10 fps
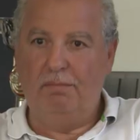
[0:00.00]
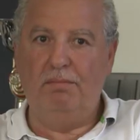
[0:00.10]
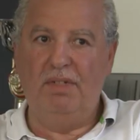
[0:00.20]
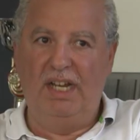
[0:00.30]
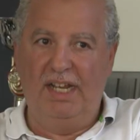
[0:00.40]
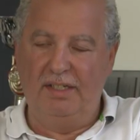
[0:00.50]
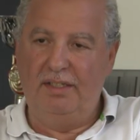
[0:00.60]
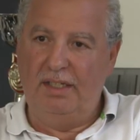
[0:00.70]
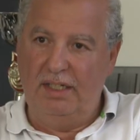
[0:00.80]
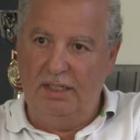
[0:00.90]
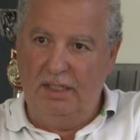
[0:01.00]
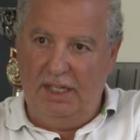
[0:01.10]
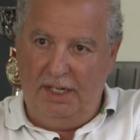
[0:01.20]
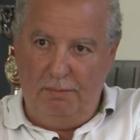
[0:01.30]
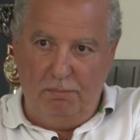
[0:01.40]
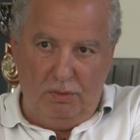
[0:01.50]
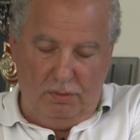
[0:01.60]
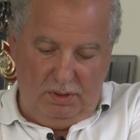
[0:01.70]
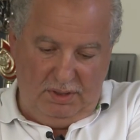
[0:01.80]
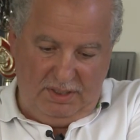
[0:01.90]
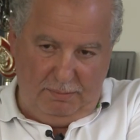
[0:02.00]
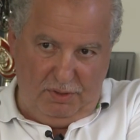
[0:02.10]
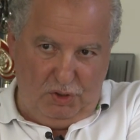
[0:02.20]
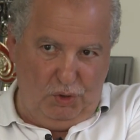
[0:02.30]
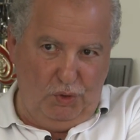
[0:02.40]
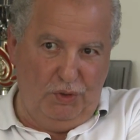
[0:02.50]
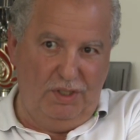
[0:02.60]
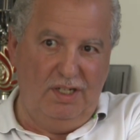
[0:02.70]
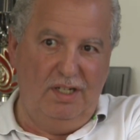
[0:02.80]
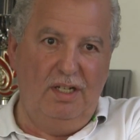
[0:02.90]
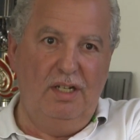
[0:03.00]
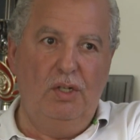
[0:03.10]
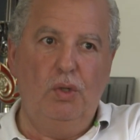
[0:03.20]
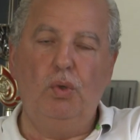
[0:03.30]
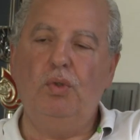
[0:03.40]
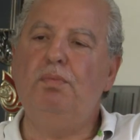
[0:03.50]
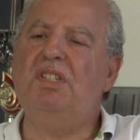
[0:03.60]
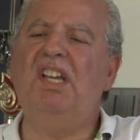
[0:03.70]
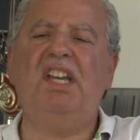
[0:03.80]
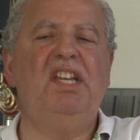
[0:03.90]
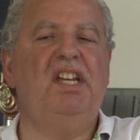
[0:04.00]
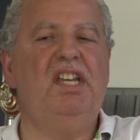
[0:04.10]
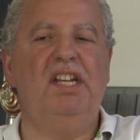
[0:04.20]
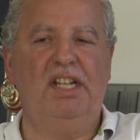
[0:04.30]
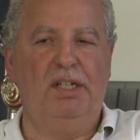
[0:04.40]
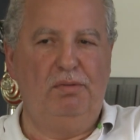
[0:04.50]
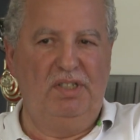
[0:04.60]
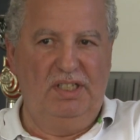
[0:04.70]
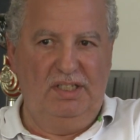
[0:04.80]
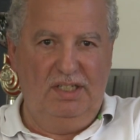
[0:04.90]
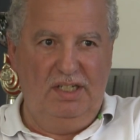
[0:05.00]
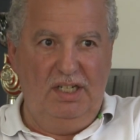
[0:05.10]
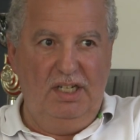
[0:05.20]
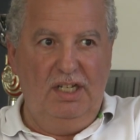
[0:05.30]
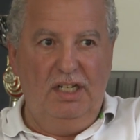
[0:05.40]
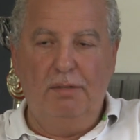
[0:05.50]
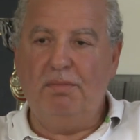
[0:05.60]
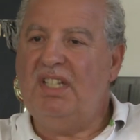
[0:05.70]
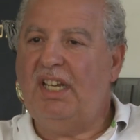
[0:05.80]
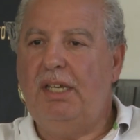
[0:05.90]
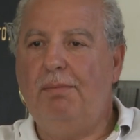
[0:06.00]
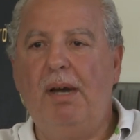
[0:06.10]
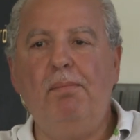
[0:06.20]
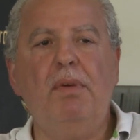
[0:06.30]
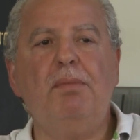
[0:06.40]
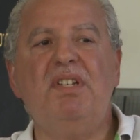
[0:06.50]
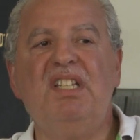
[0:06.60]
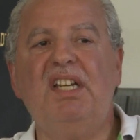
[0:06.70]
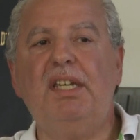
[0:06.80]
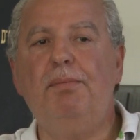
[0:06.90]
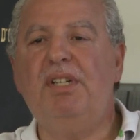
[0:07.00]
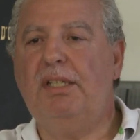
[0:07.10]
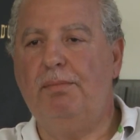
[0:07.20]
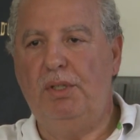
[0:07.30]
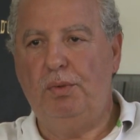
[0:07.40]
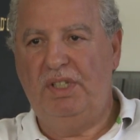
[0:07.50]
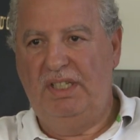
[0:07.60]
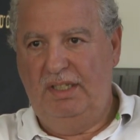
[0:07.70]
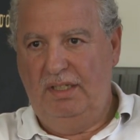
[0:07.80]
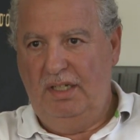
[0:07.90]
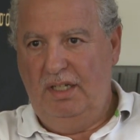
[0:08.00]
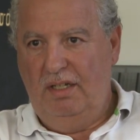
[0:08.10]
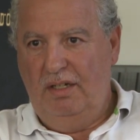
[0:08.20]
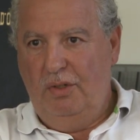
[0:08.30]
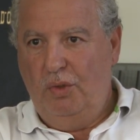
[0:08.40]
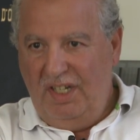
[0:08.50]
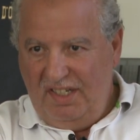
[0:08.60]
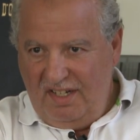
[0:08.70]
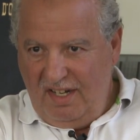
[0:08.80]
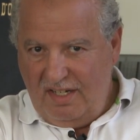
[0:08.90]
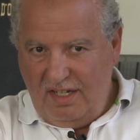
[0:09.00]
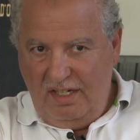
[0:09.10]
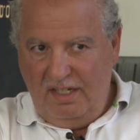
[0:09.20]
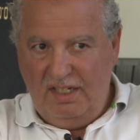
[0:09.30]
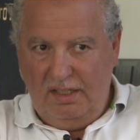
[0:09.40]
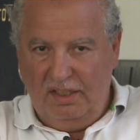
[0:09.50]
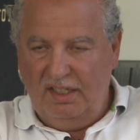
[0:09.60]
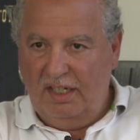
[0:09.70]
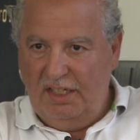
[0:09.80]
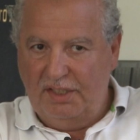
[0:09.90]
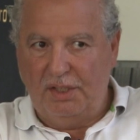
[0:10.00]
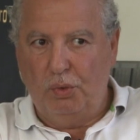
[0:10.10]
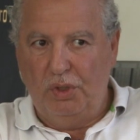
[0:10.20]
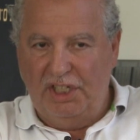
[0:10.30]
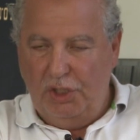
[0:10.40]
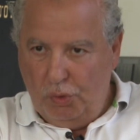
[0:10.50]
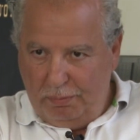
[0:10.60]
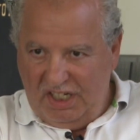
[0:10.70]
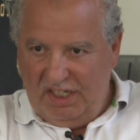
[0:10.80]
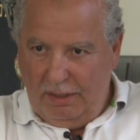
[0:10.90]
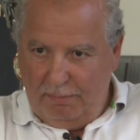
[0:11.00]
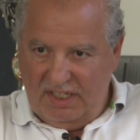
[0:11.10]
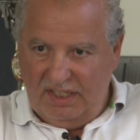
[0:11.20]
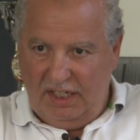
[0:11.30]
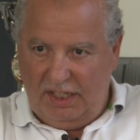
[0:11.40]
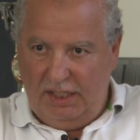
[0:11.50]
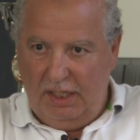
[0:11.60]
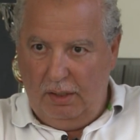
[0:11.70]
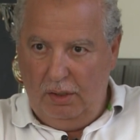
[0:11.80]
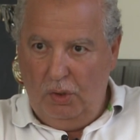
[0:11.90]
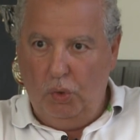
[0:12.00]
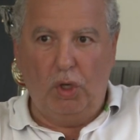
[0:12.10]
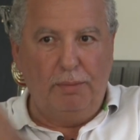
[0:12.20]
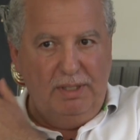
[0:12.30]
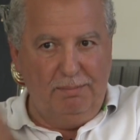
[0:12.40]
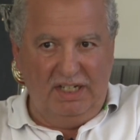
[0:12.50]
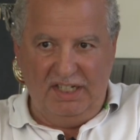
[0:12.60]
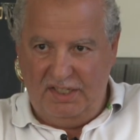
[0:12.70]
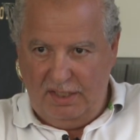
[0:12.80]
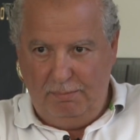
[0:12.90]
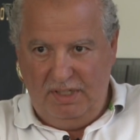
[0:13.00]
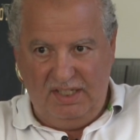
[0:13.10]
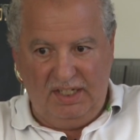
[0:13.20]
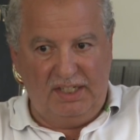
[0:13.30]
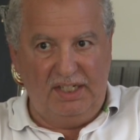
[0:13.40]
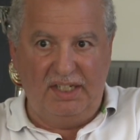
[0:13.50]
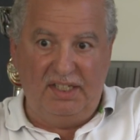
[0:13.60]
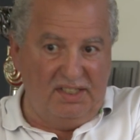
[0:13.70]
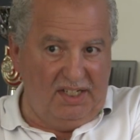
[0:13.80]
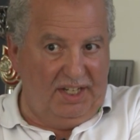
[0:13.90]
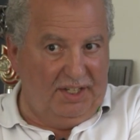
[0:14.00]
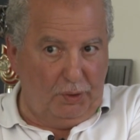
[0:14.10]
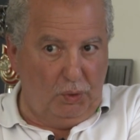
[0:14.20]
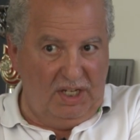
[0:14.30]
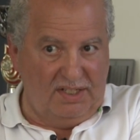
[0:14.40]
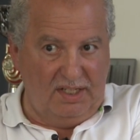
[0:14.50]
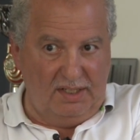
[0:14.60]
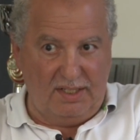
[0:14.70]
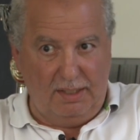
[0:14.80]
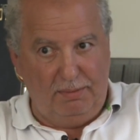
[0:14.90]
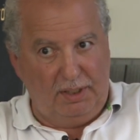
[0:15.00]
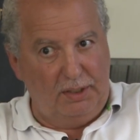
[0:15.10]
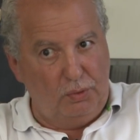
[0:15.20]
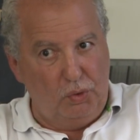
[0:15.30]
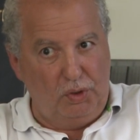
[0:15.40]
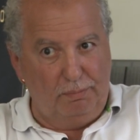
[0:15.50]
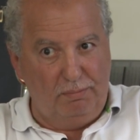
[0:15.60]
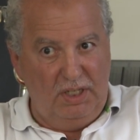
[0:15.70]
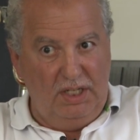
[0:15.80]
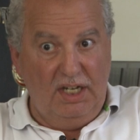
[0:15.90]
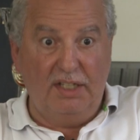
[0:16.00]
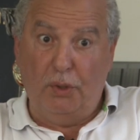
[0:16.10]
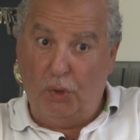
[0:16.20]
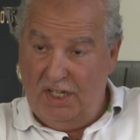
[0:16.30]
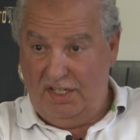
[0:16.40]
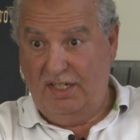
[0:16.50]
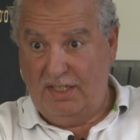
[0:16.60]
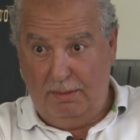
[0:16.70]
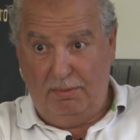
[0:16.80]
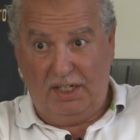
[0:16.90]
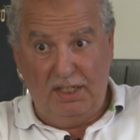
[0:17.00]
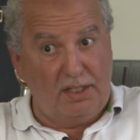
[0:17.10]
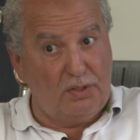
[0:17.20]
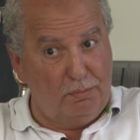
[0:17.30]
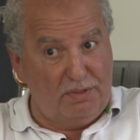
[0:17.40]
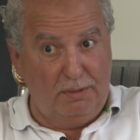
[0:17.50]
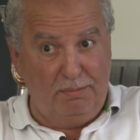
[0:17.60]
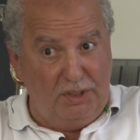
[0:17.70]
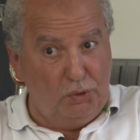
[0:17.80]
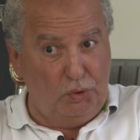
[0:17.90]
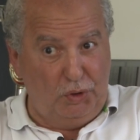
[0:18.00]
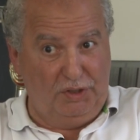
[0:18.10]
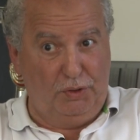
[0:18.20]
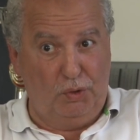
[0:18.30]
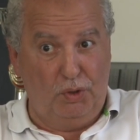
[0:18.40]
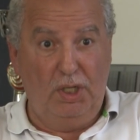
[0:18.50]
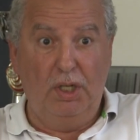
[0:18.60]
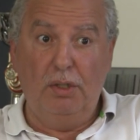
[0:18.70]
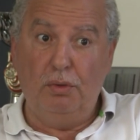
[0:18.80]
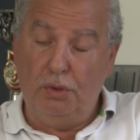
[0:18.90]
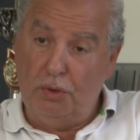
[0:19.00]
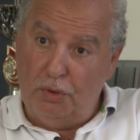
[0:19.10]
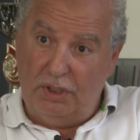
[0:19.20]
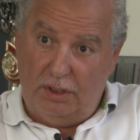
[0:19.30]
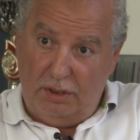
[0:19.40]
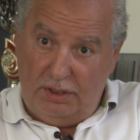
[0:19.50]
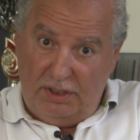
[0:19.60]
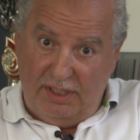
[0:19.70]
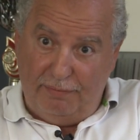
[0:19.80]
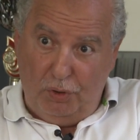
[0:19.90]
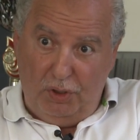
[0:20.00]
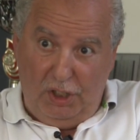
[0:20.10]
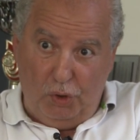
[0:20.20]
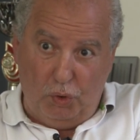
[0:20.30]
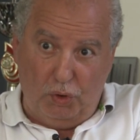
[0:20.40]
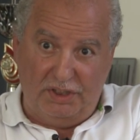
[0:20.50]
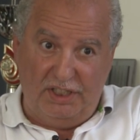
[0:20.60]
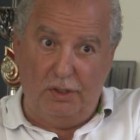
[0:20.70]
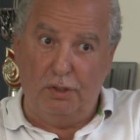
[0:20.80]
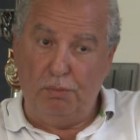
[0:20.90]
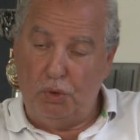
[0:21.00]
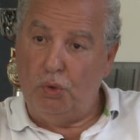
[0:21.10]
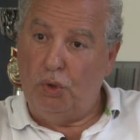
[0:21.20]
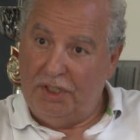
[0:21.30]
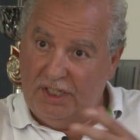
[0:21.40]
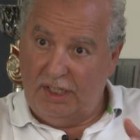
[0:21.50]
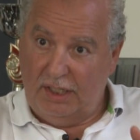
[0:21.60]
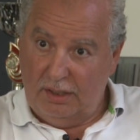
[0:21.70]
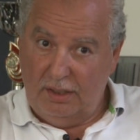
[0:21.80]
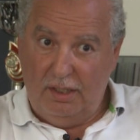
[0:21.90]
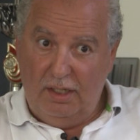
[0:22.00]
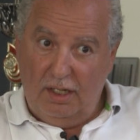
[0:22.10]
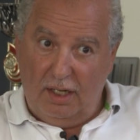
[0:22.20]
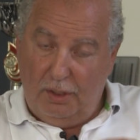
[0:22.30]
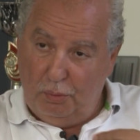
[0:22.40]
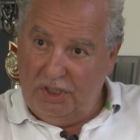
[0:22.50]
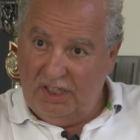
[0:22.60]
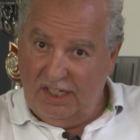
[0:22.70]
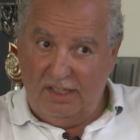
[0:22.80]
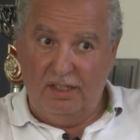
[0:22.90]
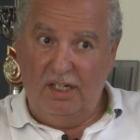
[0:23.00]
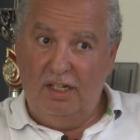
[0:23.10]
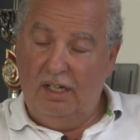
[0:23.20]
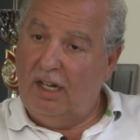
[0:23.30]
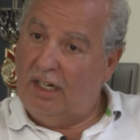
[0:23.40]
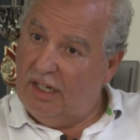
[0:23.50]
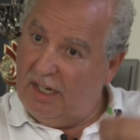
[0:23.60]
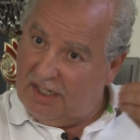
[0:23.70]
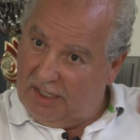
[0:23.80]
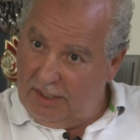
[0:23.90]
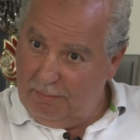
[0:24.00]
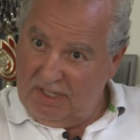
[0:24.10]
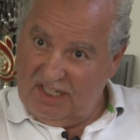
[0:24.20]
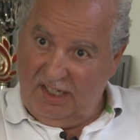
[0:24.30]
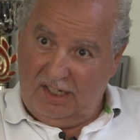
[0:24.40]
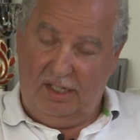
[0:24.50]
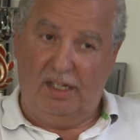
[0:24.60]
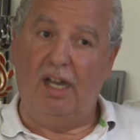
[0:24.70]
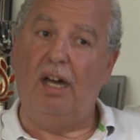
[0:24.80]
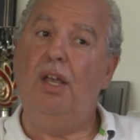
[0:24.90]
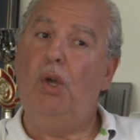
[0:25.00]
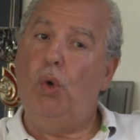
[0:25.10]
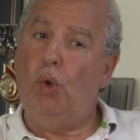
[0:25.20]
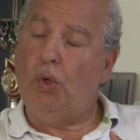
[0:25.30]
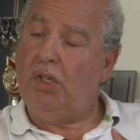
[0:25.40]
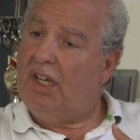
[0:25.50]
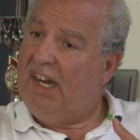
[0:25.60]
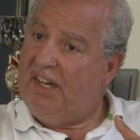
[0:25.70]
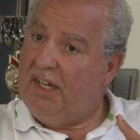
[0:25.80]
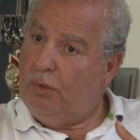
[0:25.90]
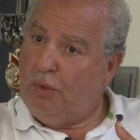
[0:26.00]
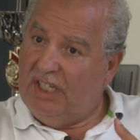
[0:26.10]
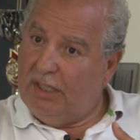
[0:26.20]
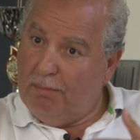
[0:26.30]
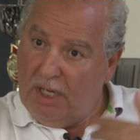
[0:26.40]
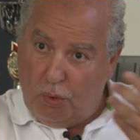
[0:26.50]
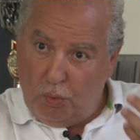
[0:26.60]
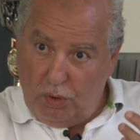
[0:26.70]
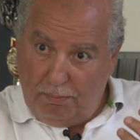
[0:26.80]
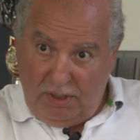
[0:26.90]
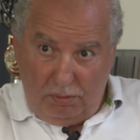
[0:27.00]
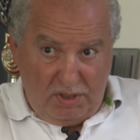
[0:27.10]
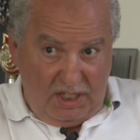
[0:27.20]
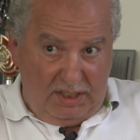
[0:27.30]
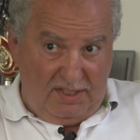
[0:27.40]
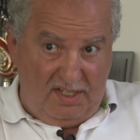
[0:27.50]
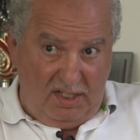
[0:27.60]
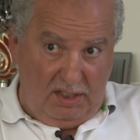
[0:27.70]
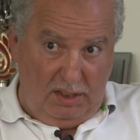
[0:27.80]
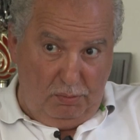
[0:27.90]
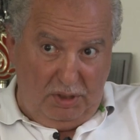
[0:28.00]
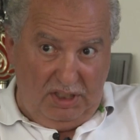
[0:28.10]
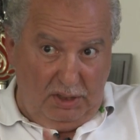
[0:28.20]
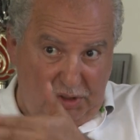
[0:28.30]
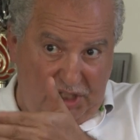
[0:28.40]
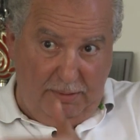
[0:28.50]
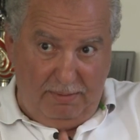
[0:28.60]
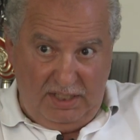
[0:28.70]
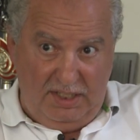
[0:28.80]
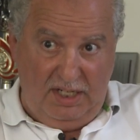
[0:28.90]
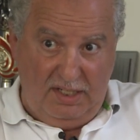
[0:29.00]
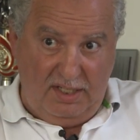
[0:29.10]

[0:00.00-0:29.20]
من العهد ديال الله يرحمه السي بن جلون والمصداقيه كاينه عند الوداد المصداقيه ما عمر المصداقيه مشات من الوداد وهاد الناس اللي تيهضر لك تيقول لك اليوم كاينه المصداقيه وقبل ما كانتش المصداقيه هي تيعير الرؤساء السابقين كلهم هاد الرؤساء السابقين خصهم حتى هما ينوضوا يهضروا ونوضوا يدافعوا على حقوق ديالهم ويقولوا حنا راه راه الوداد راه كانت عندنا مصداقيه وراه حنا الوداد من الاول ما يقولش هذا السيد الوداد واش جاب لنا هذا